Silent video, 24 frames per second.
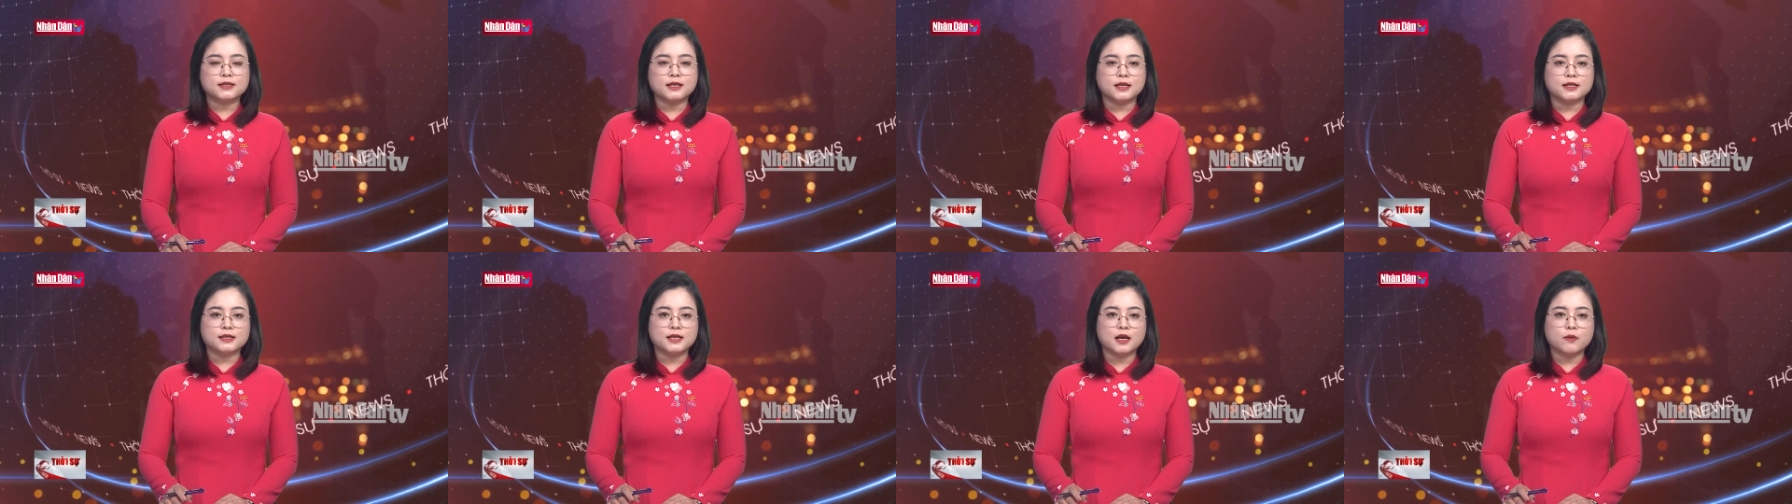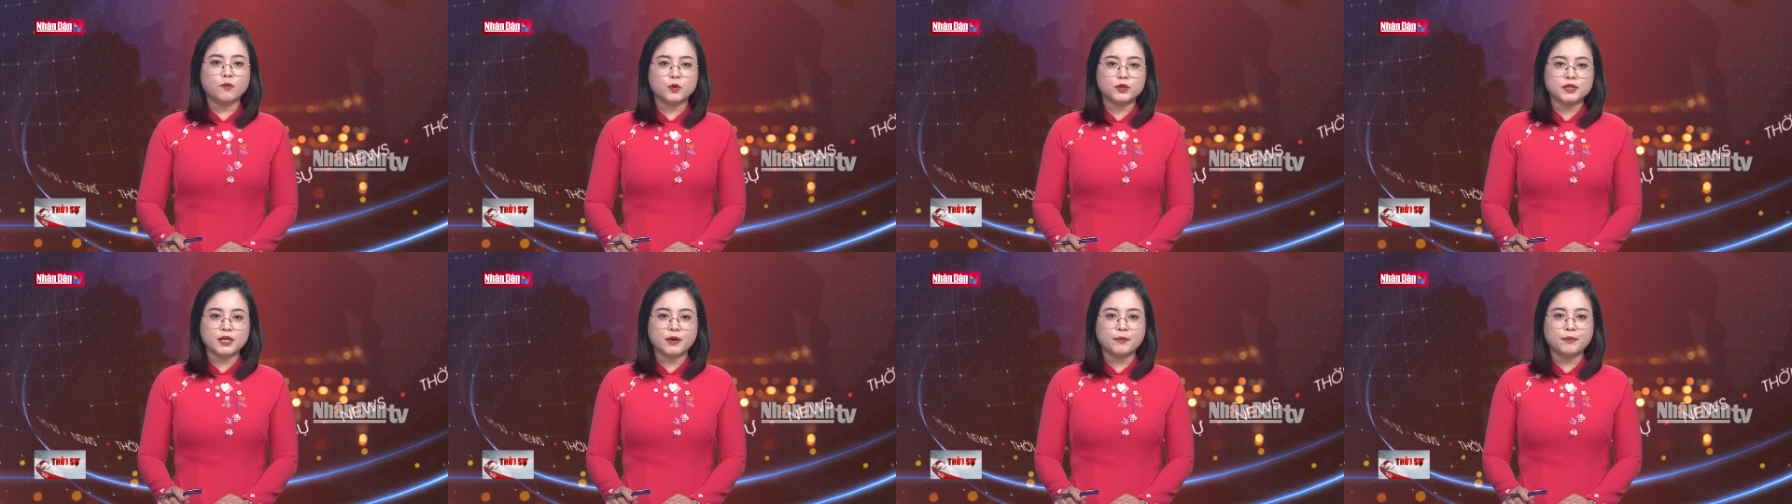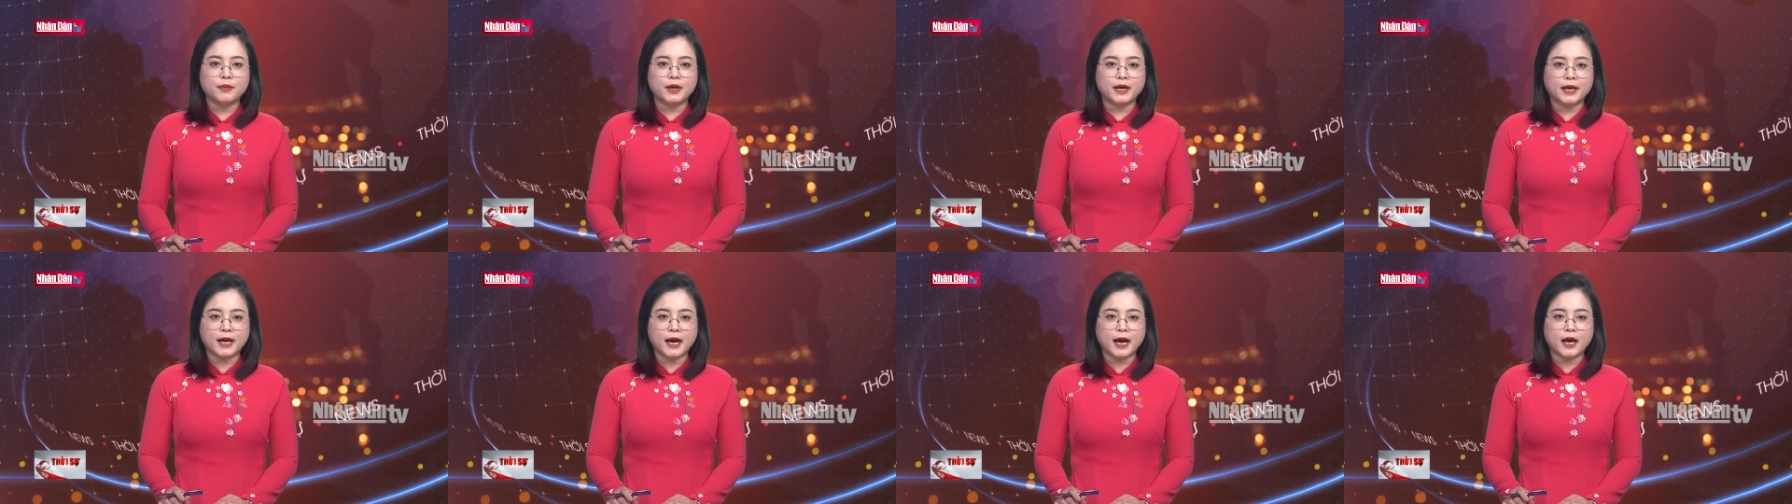ra
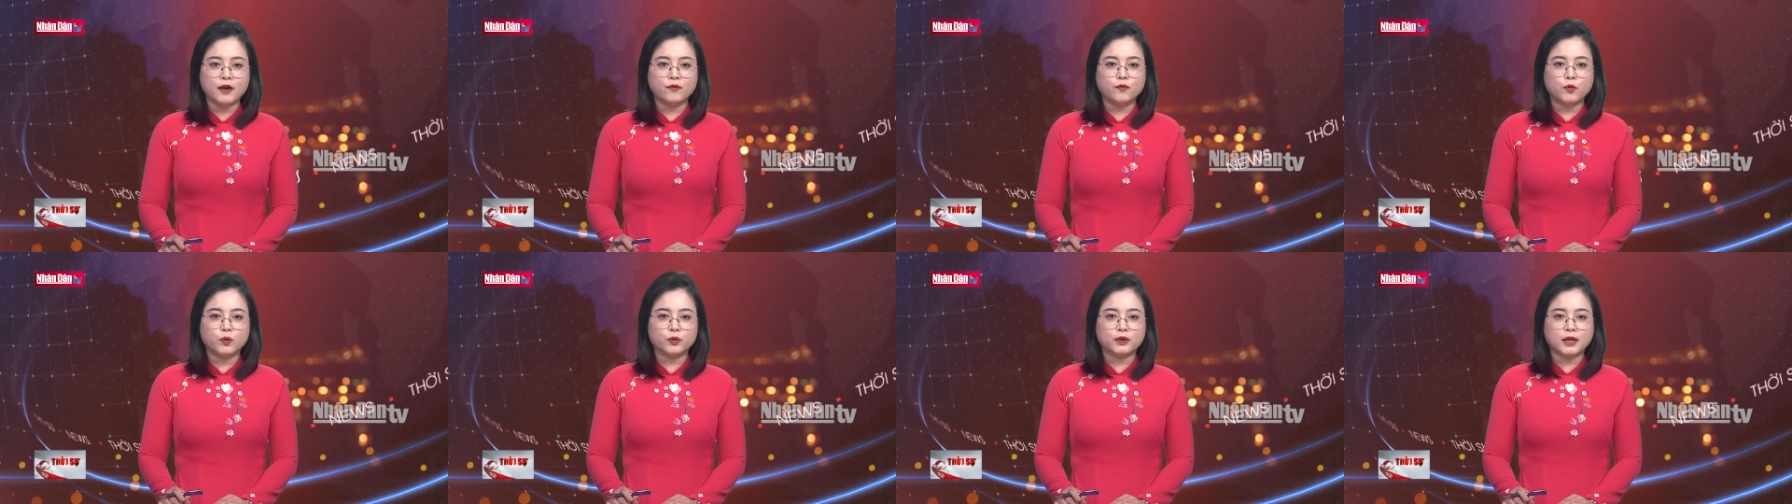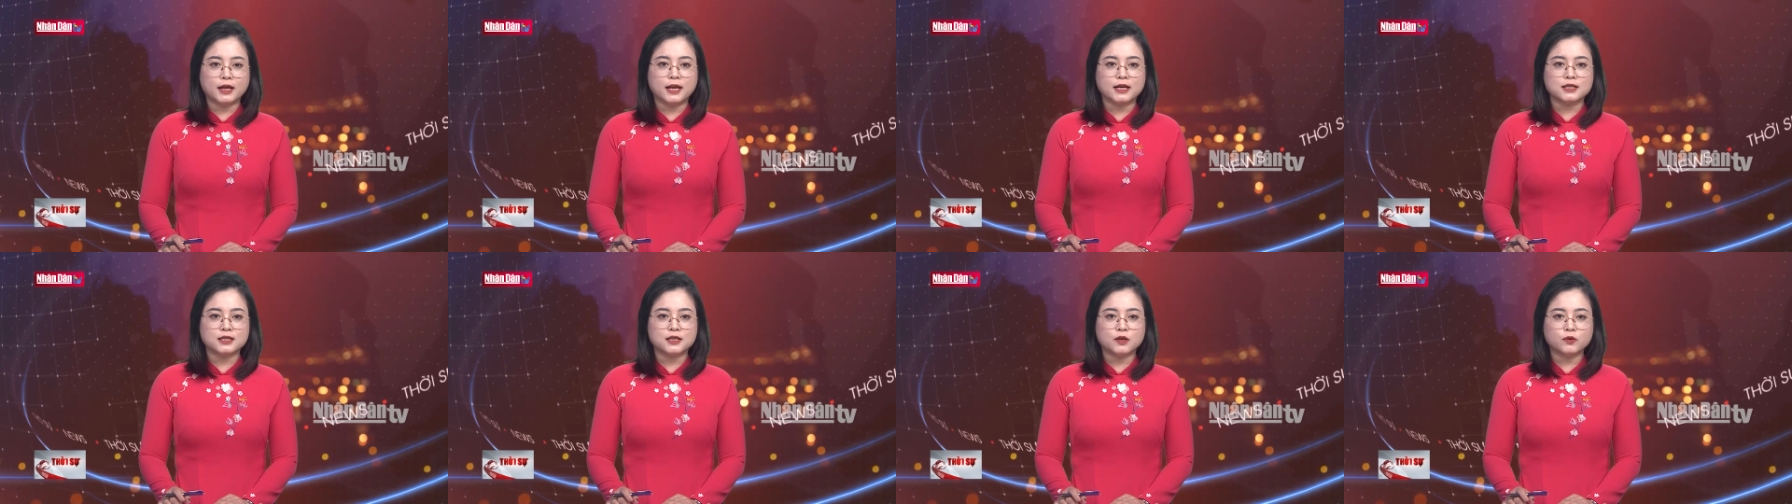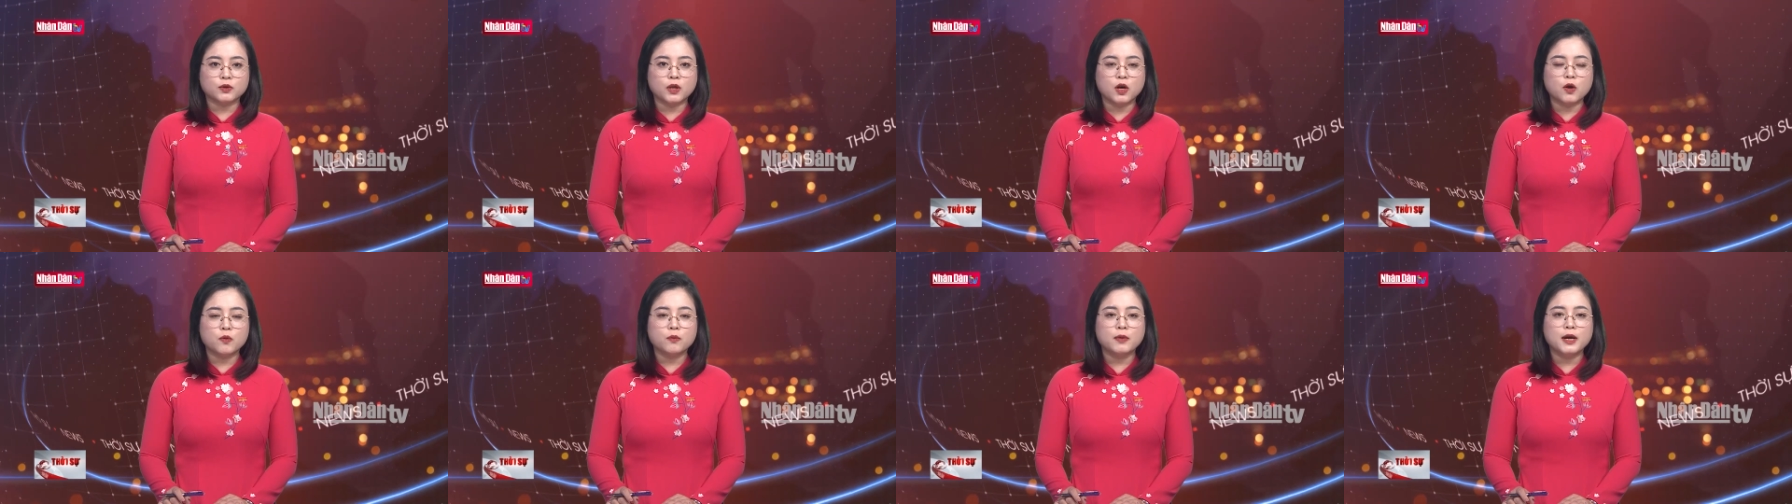112 vụ tai nạn giao
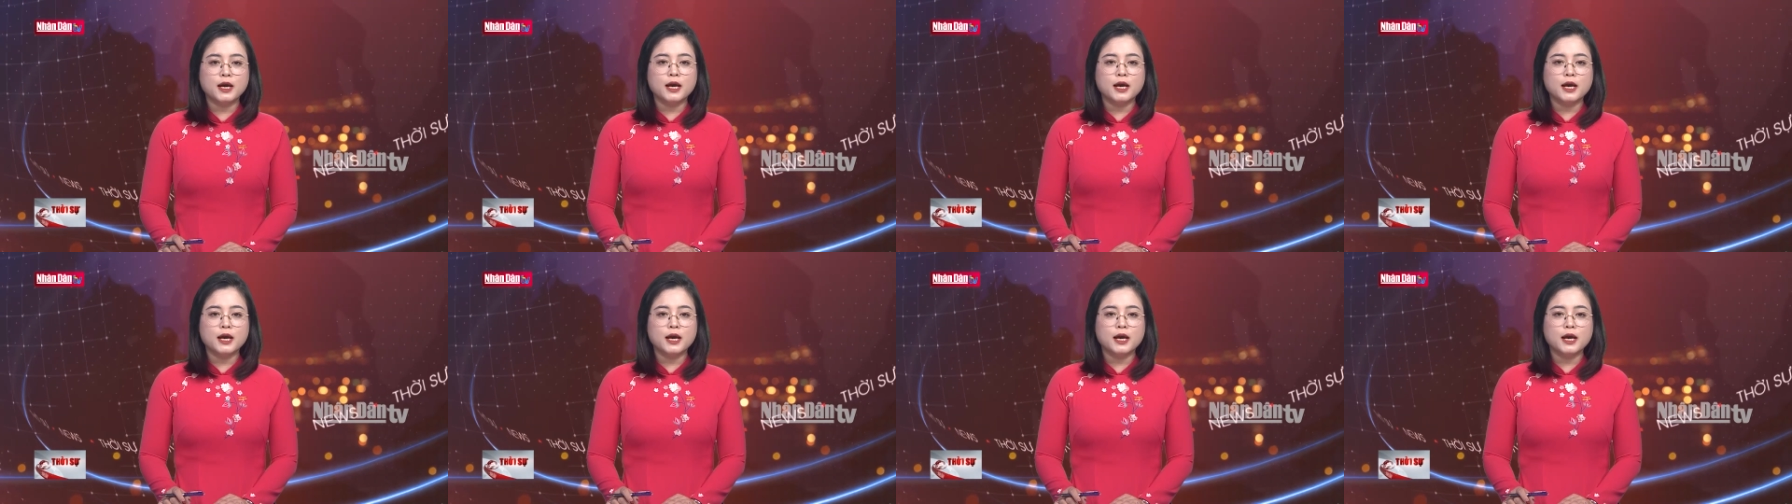thông,